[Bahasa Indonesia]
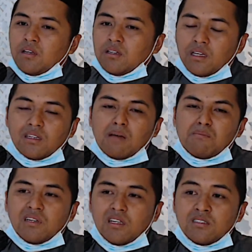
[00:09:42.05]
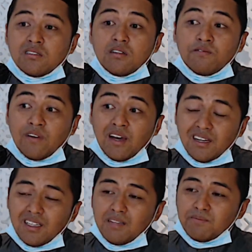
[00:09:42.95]
kita
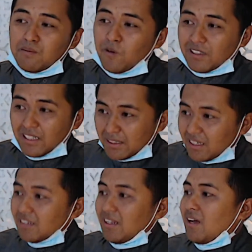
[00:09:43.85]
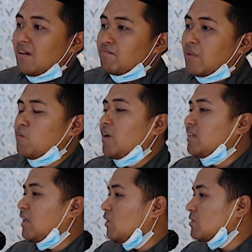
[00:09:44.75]
mengistighfari perbuatan kita,
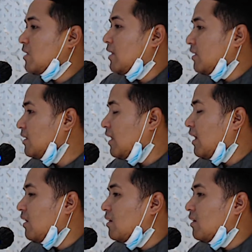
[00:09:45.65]
perbuatan dosa kita.